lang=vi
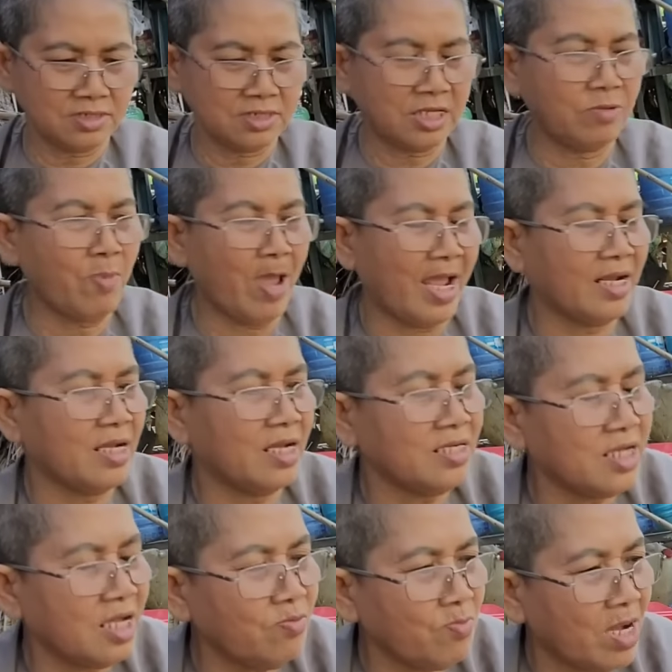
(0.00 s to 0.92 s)
chị bạn ở
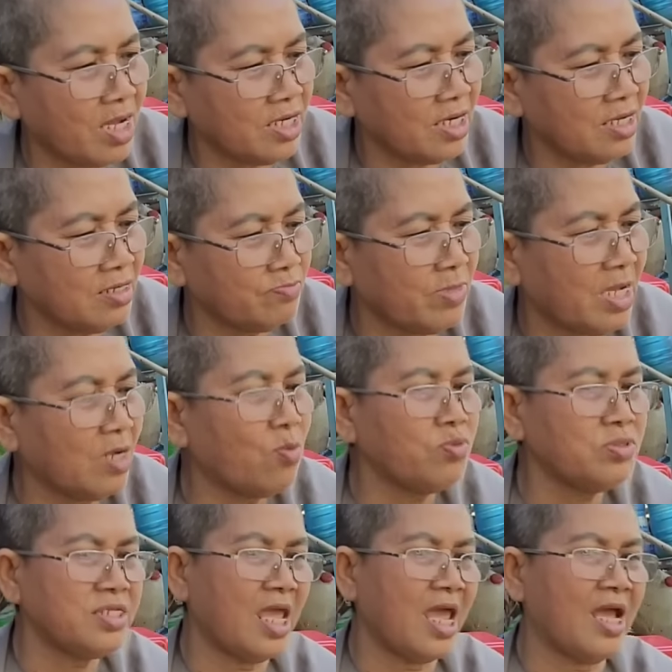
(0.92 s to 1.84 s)
cái bên đó bà
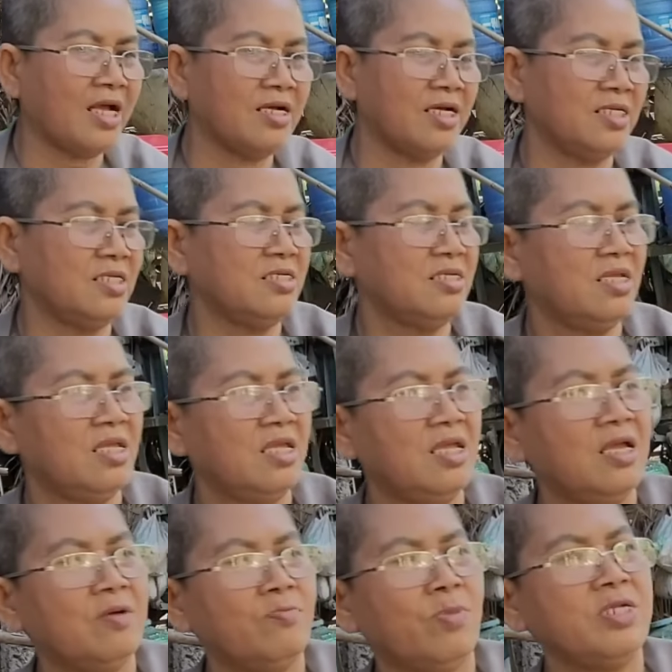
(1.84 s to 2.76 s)
cũng già rồi
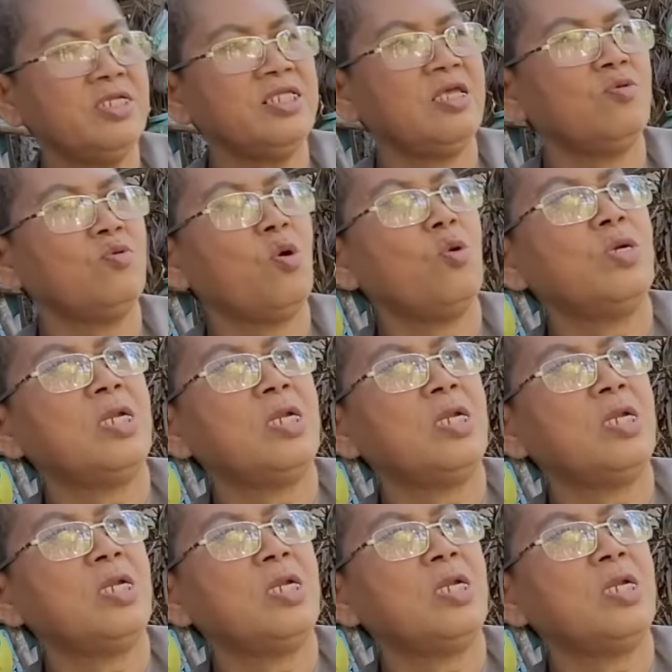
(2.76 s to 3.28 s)
bà đi theo cô